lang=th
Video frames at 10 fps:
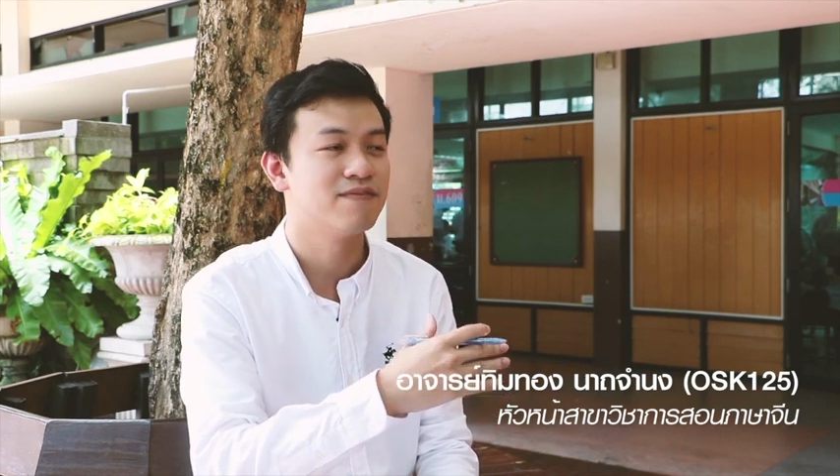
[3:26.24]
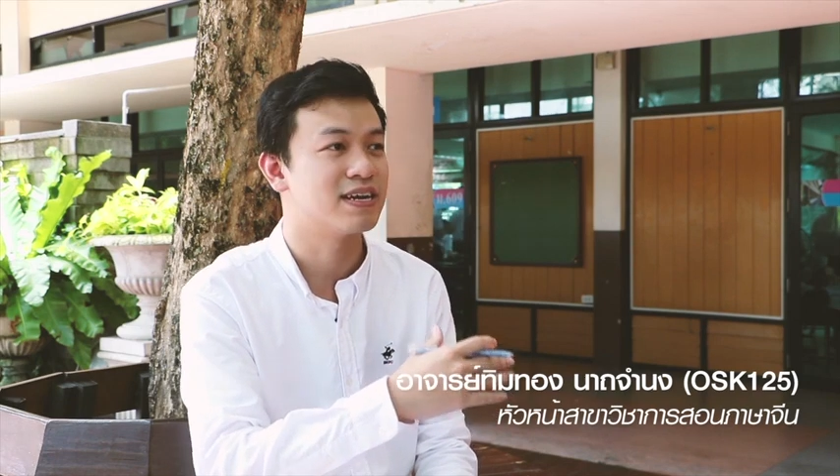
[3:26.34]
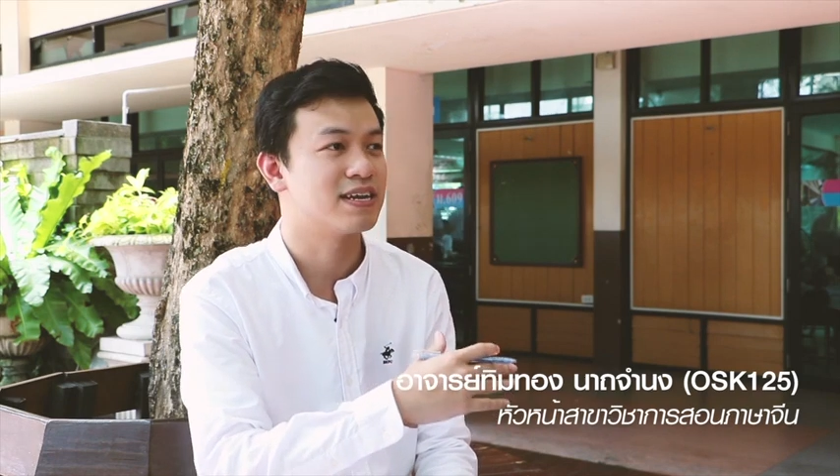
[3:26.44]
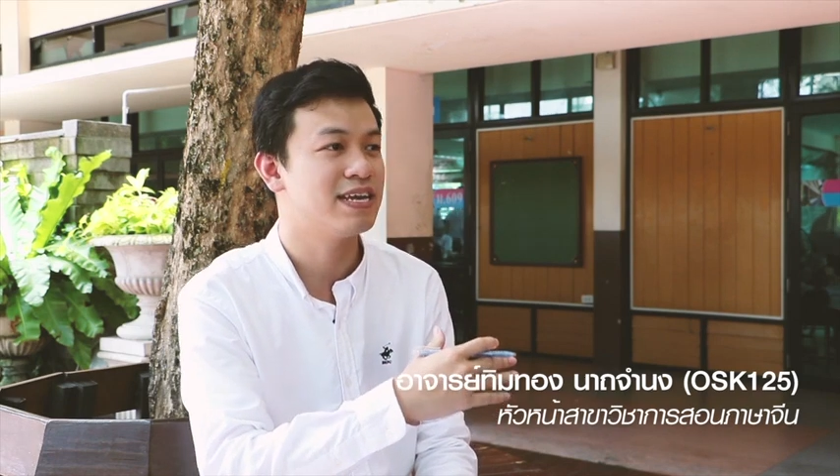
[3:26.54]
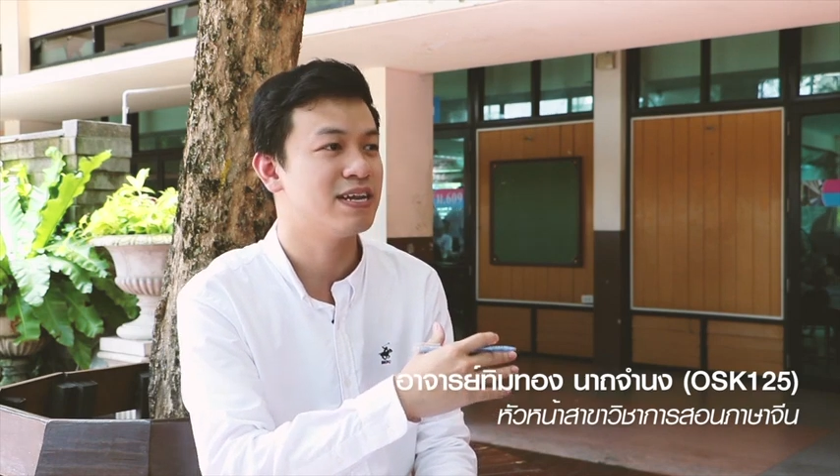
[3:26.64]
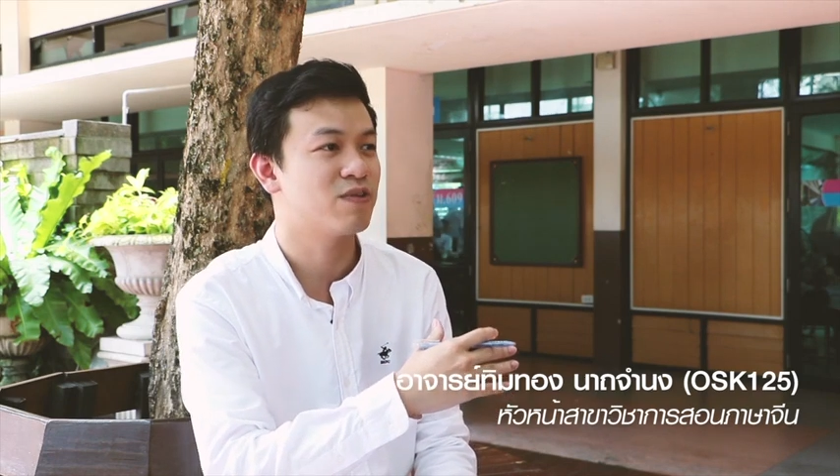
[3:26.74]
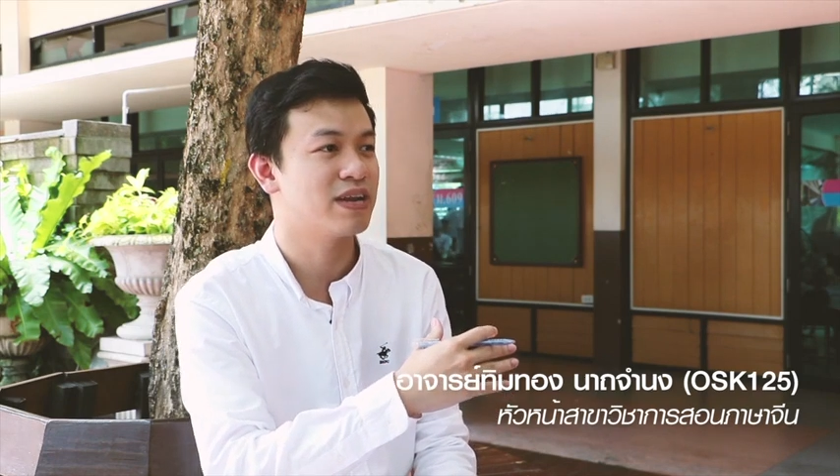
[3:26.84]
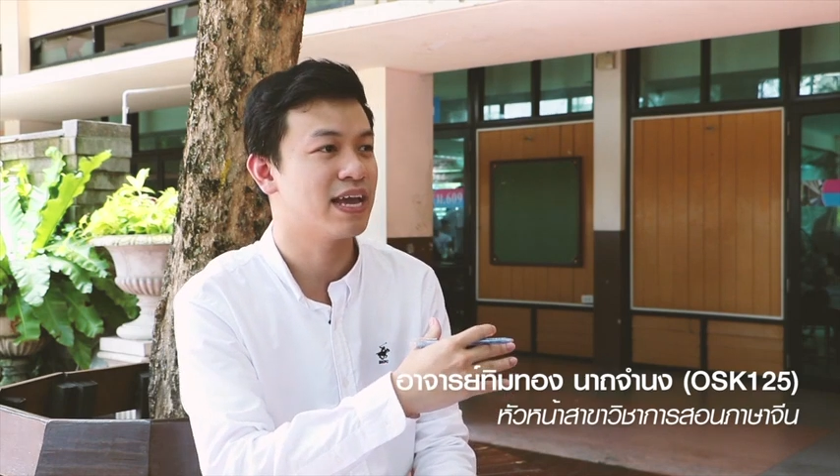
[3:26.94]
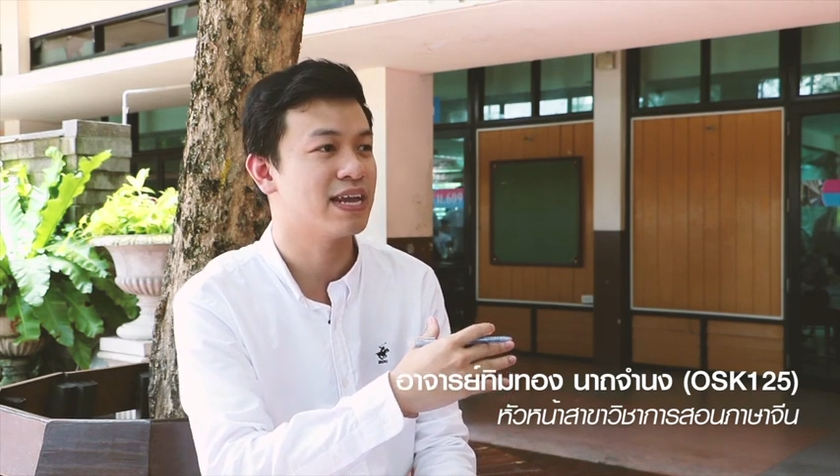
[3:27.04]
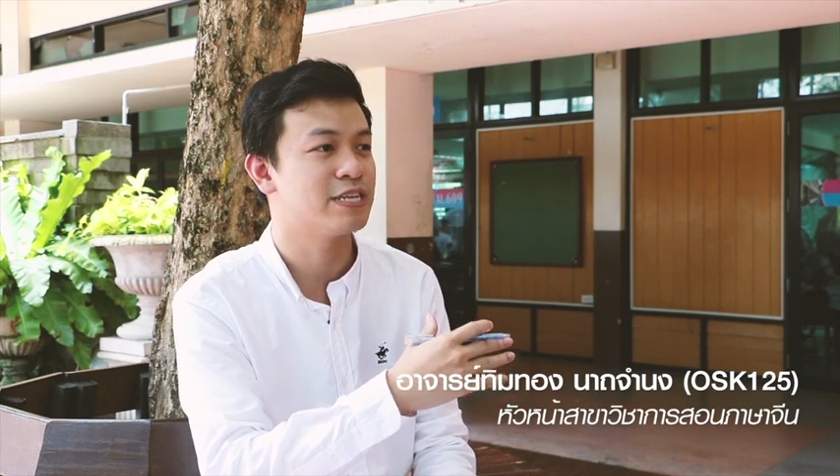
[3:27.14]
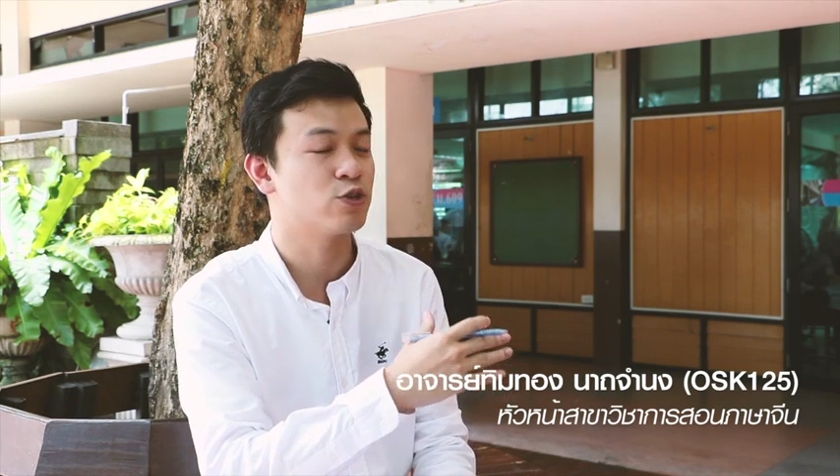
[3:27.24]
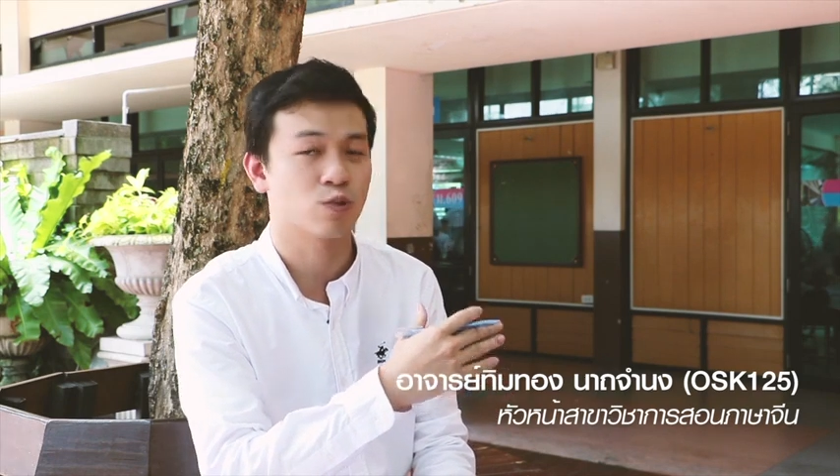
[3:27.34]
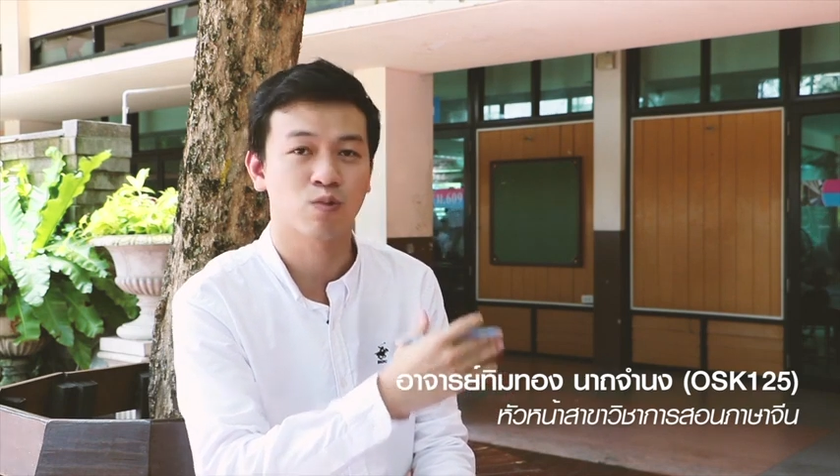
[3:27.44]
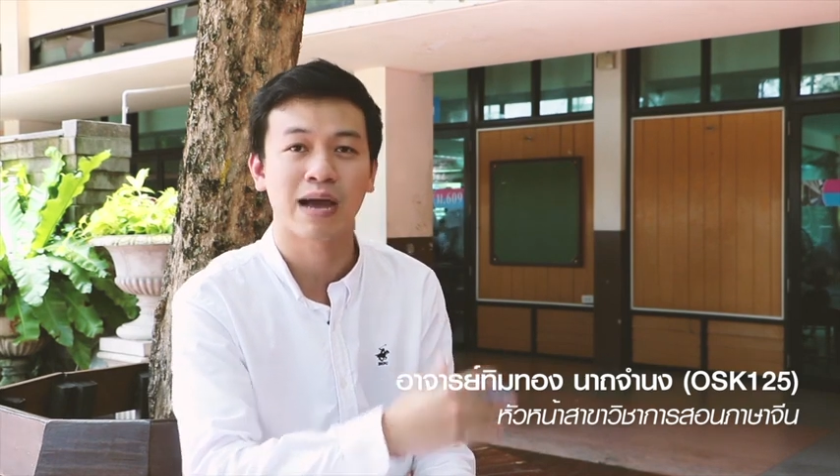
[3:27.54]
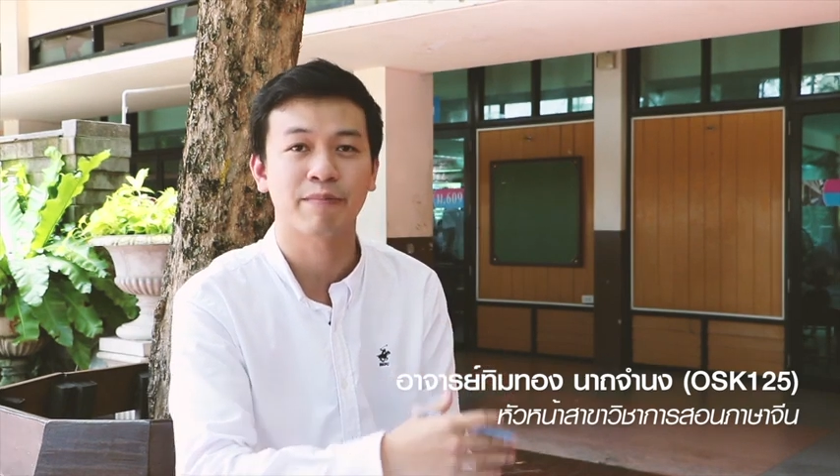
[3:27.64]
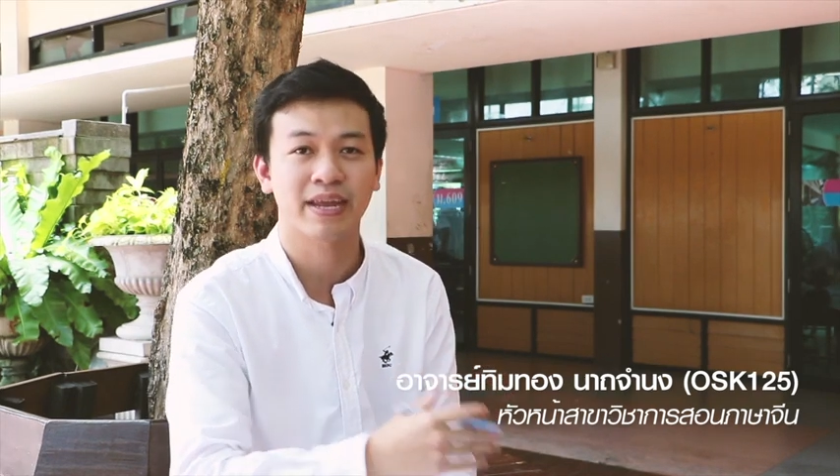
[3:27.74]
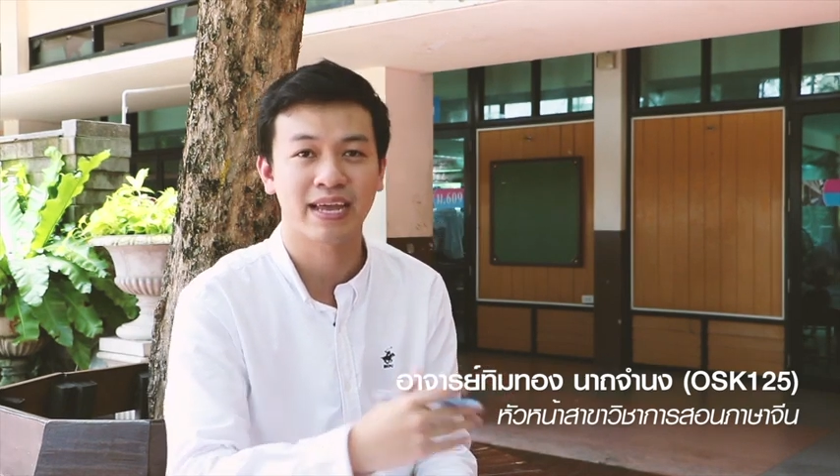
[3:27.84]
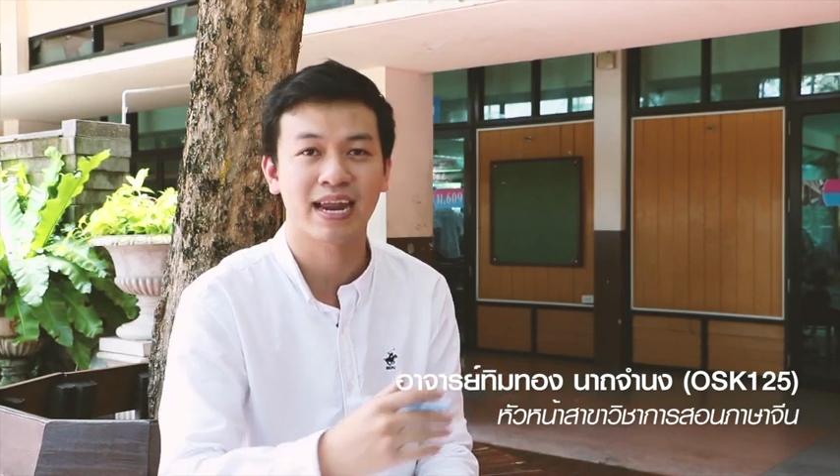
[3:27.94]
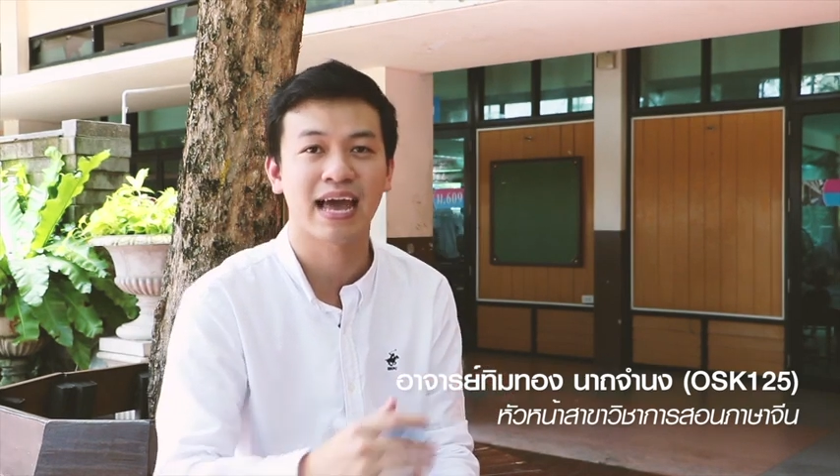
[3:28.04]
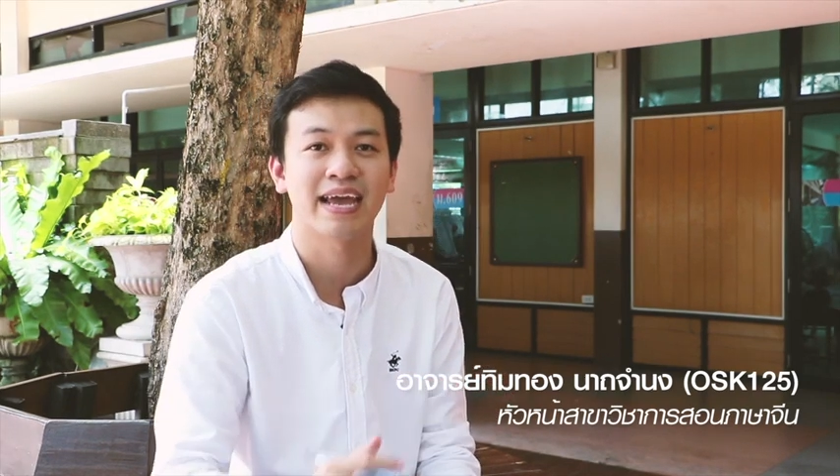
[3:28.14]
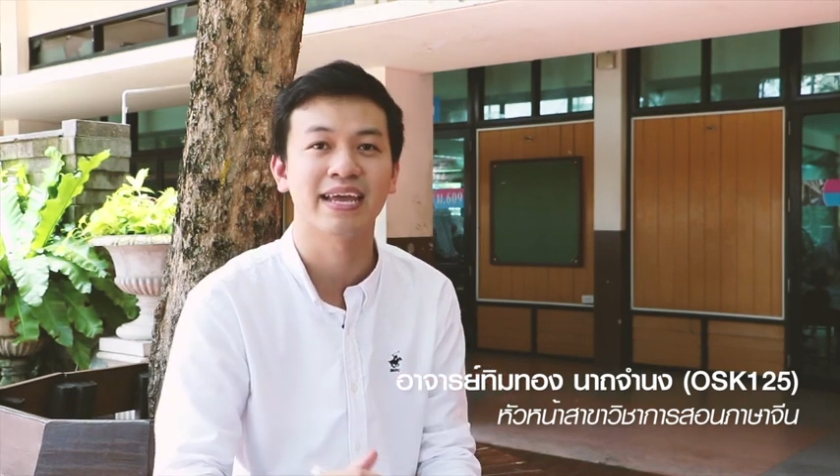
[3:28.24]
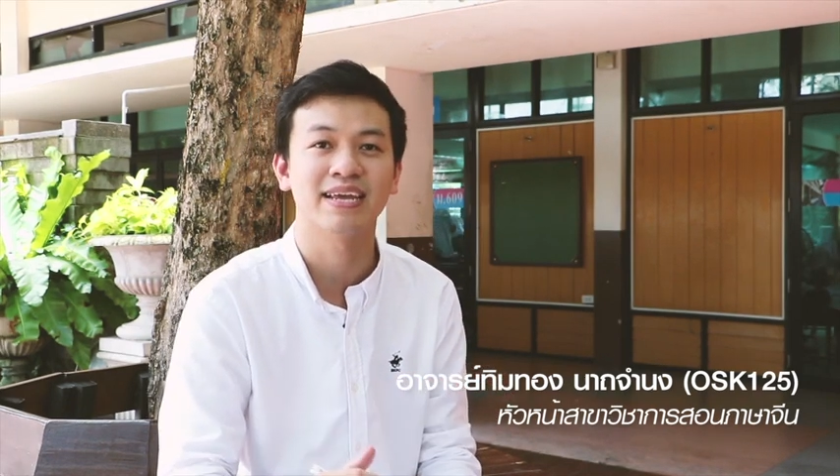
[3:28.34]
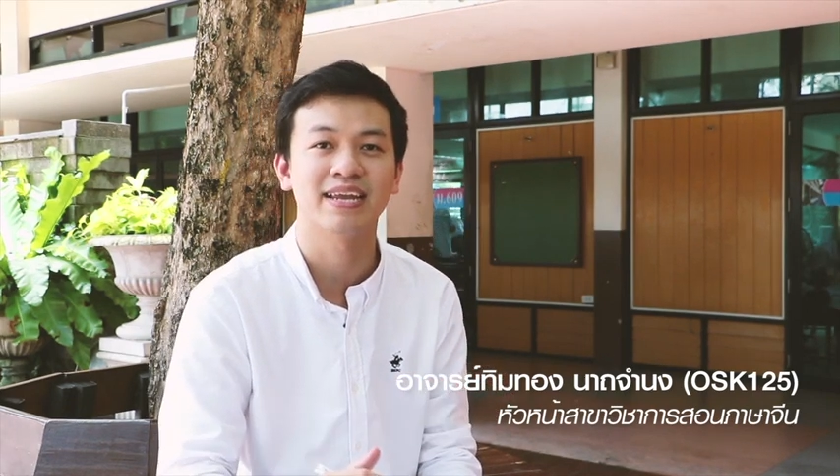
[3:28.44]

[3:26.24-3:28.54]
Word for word: ฝึกที่โรงเรียนสวนกุหลาบวิทยาลัย